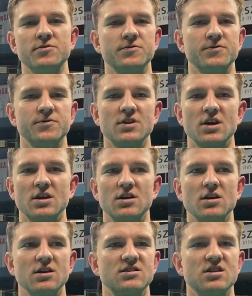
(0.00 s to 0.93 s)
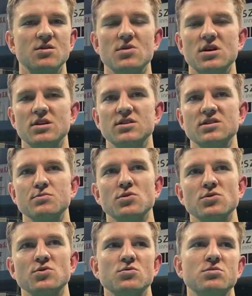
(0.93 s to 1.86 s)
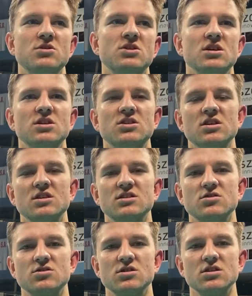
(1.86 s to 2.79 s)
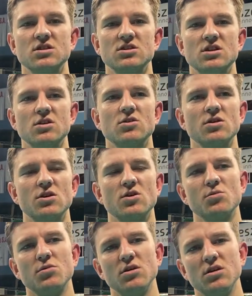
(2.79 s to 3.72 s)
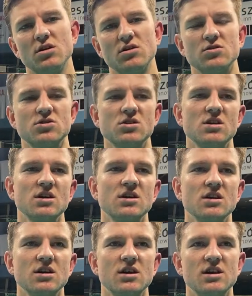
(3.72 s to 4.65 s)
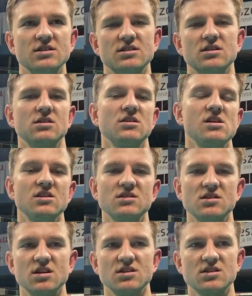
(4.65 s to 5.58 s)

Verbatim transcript: w taki ekstremalny sposób, gdzie, gdzie na co dzień też tego nie robi i to się tak nakręca. Gdańsk tak